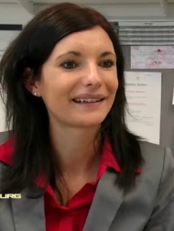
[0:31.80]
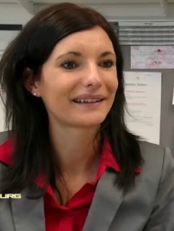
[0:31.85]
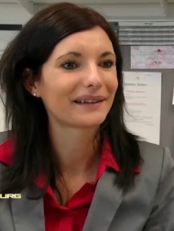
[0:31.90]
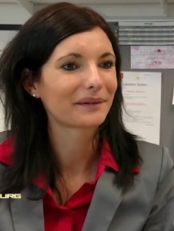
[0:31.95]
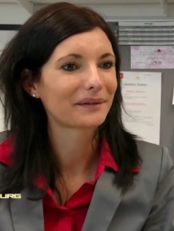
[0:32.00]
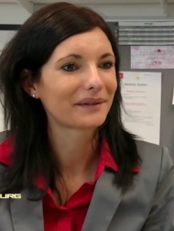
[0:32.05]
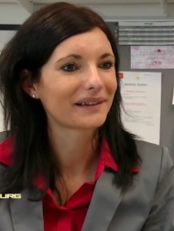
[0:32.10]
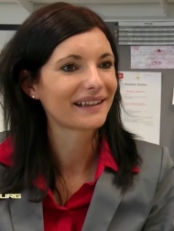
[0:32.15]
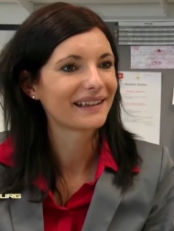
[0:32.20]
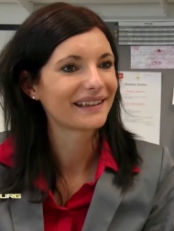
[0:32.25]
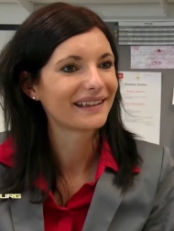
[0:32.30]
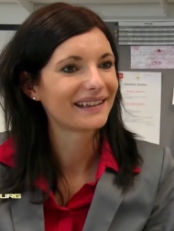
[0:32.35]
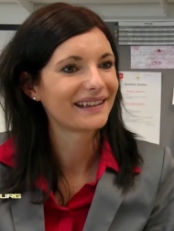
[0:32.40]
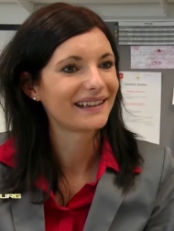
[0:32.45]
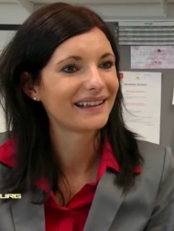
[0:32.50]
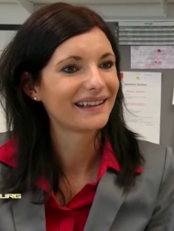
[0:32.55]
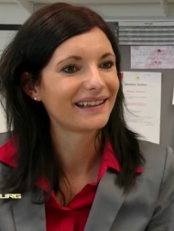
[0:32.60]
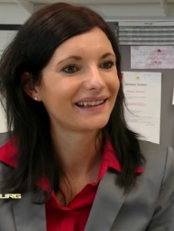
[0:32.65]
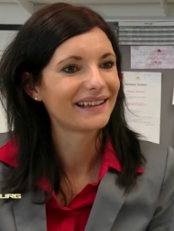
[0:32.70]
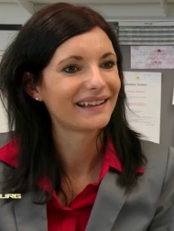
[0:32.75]
der Druck
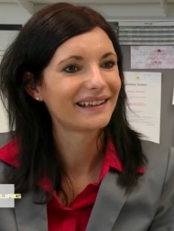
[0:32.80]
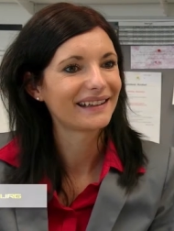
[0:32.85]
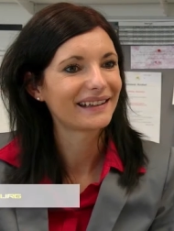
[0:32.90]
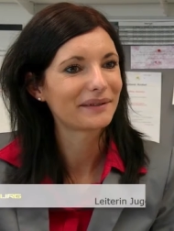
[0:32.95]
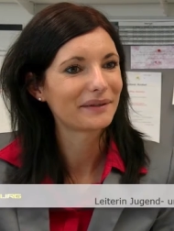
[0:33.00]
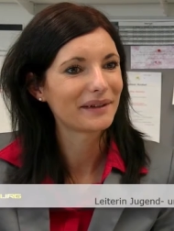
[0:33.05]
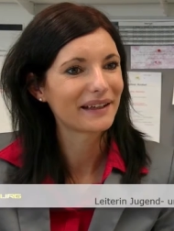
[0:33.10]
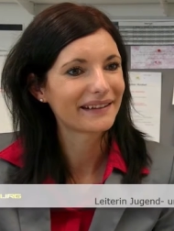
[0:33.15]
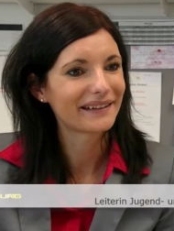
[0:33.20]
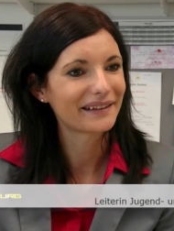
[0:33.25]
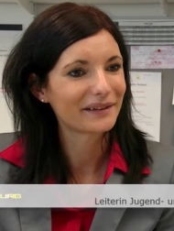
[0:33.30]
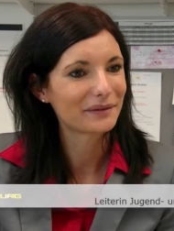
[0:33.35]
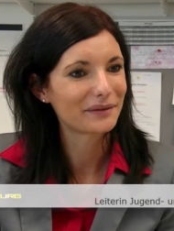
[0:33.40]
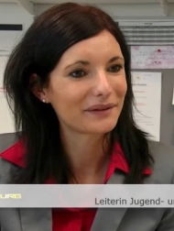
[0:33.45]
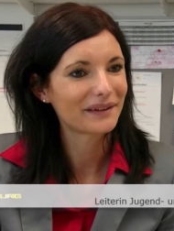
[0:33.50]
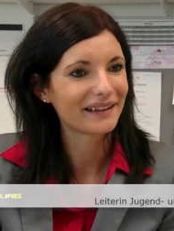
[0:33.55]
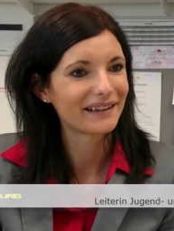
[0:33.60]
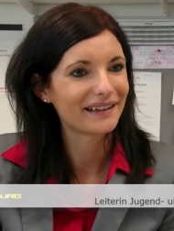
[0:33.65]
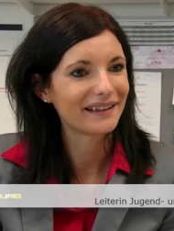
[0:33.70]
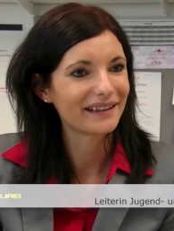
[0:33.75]
in, in der
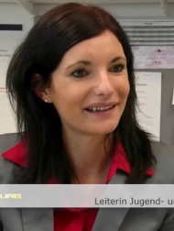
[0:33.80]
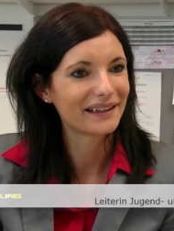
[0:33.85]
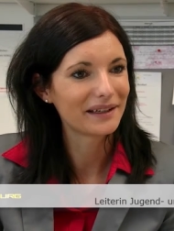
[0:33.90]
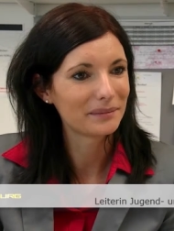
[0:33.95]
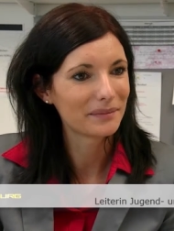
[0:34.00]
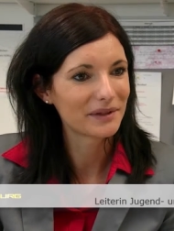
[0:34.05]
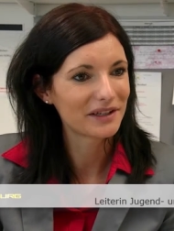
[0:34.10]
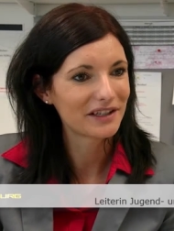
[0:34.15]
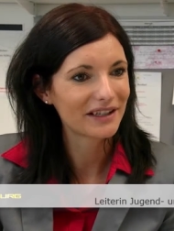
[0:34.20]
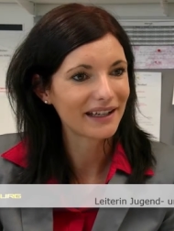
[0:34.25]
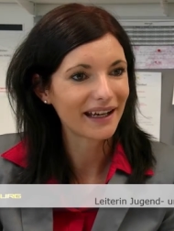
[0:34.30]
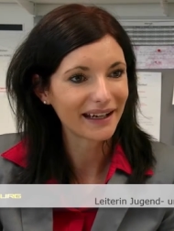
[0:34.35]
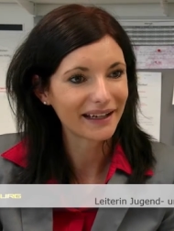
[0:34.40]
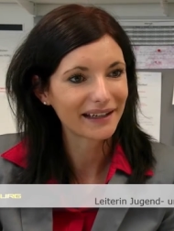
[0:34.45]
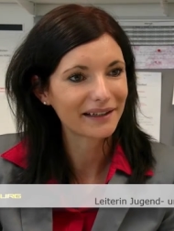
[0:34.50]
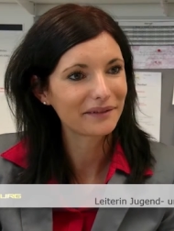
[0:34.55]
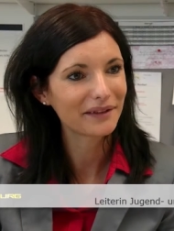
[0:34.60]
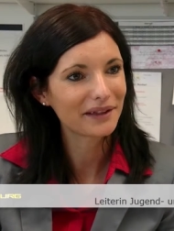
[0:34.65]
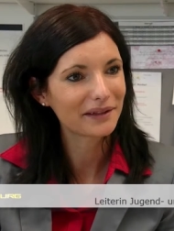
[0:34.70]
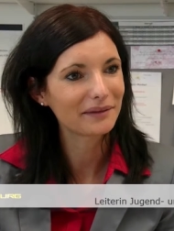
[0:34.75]
Wirtschaft äh, immer
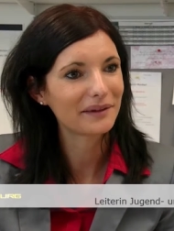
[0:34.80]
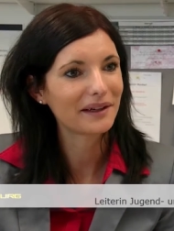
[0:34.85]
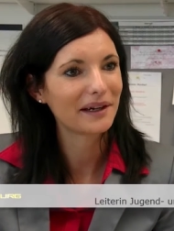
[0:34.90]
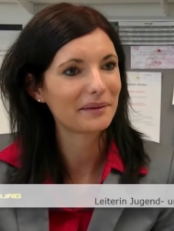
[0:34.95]
stärker wird.